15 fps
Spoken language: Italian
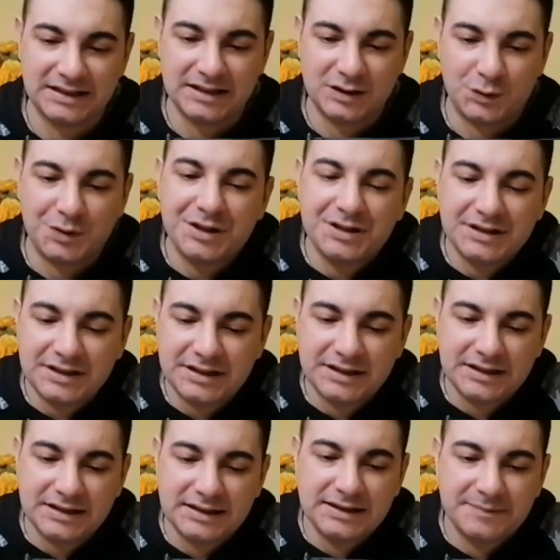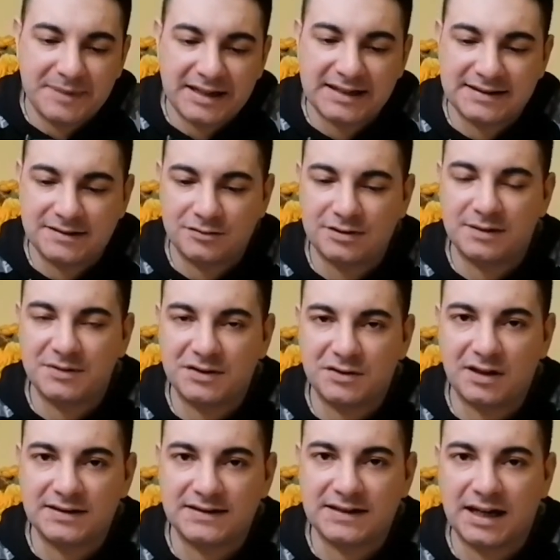Quindi per essere una
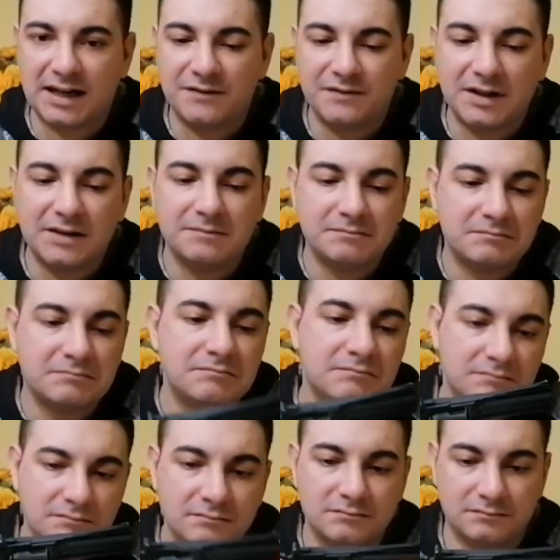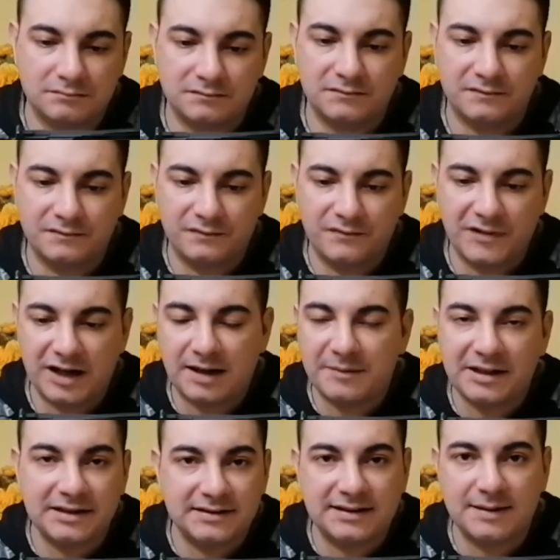pistola a salve
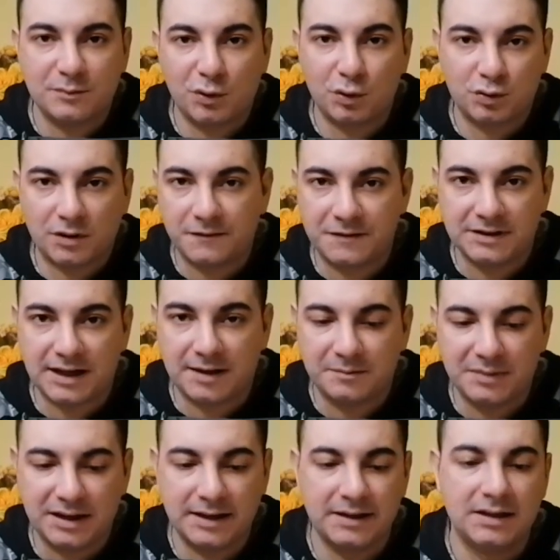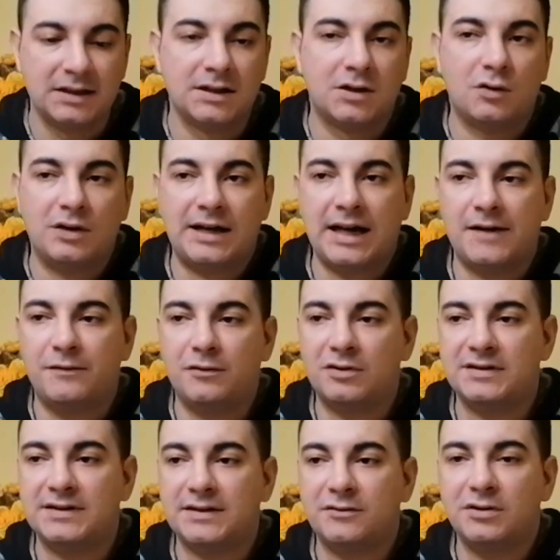veramente molto affidabile. Ok,
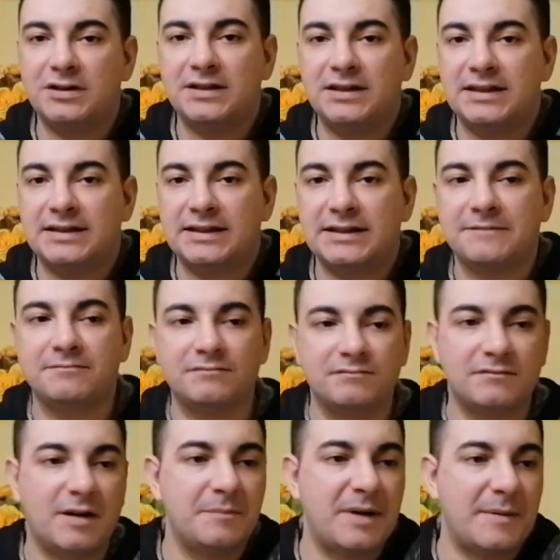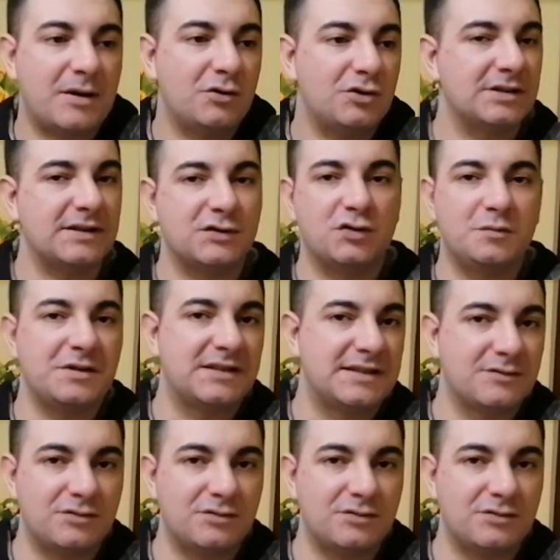forse voi direte, vabbè, ma non c'è da stupirsi, è